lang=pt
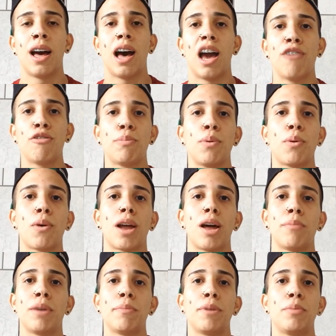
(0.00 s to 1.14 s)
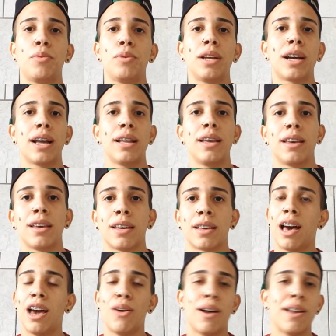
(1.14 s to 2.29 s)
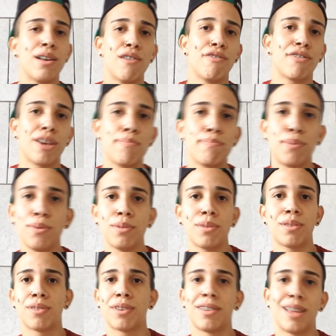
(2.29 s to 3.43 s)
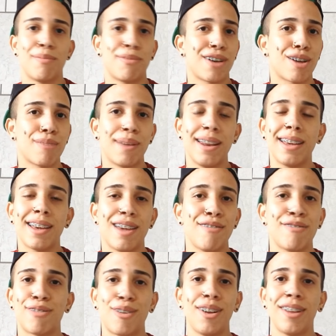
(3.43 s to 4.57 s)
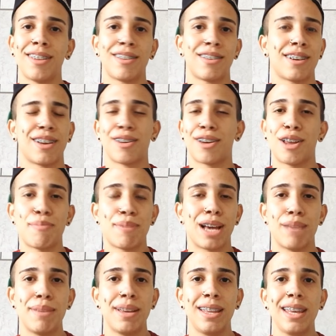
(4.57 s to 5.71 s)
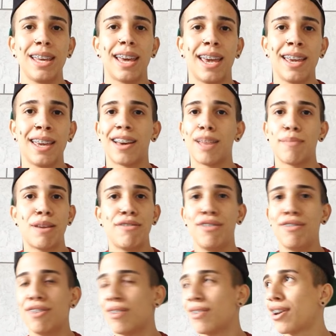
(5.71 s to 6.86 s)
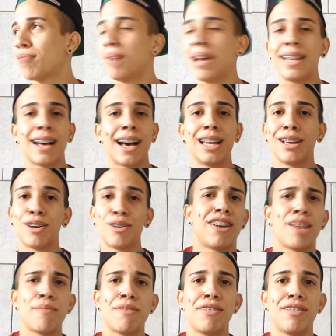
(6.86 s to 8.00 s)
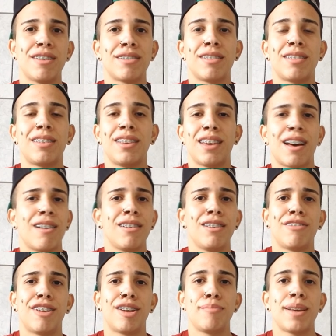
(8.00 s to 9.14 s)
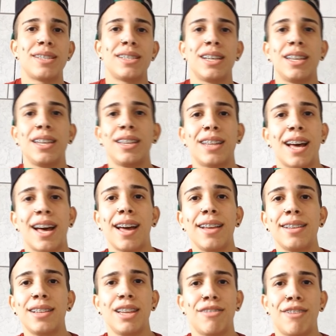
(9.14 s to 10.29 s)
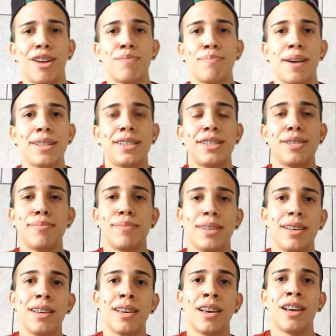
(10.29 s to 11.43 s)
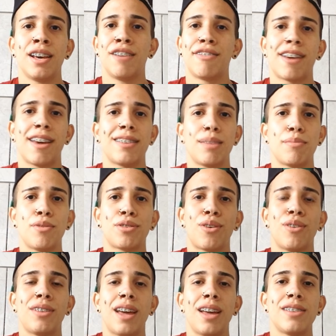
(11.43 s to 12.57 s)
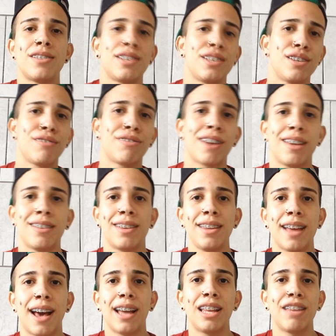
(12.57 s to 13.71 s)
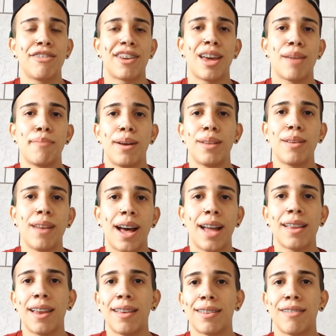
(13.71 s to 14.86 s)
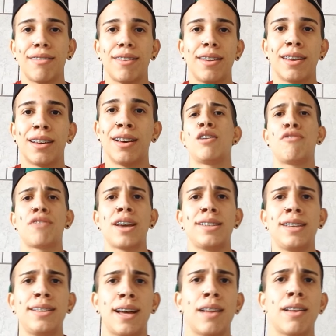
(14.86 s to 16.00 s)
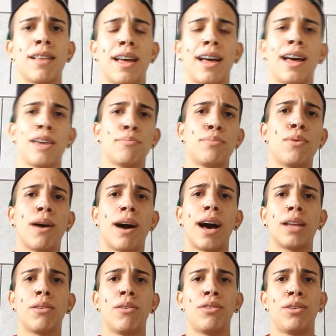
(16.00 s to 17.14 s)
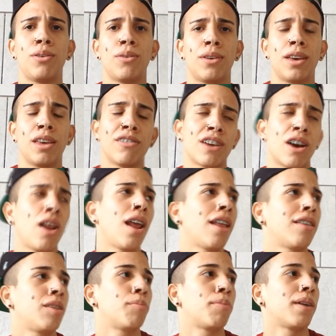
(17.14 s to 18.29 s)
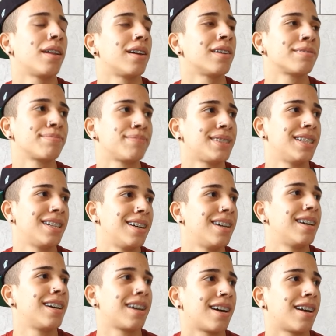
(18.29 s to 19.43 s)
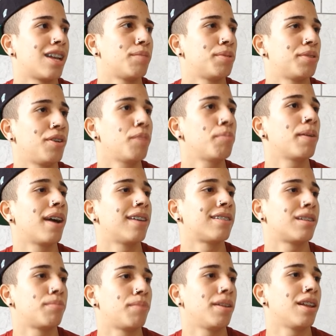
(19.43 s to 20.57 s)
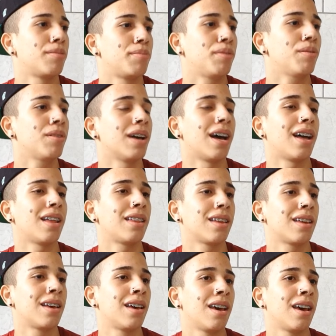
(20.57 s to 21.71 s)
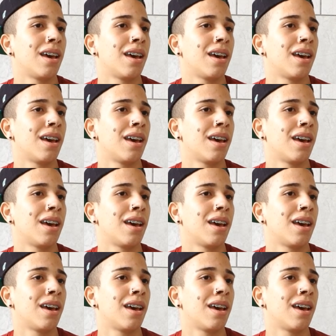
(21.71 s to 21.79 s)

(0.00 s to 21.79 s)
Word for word: Aí eu fui procurar minha bermuda, cadê? Aí eu, ah não, fiquei puto. Não quis nem ficar com mais ninguém, foda-se. Eu quero pegar mais ninguém. Não quero mais viver, não quero mais nada. Levaram minha vida social, levaram minha dignidade, levaram parte de mim. Fiquei sem meus cantadinhos, fiquei sem nada, fiquei abandonado nessa vida. Aí eu fiquei sentado lá, emburrado, não sei o que, ficava olhando assim pra ela. Caramba, eu tenho que pegar essa mina, ela é muito gata.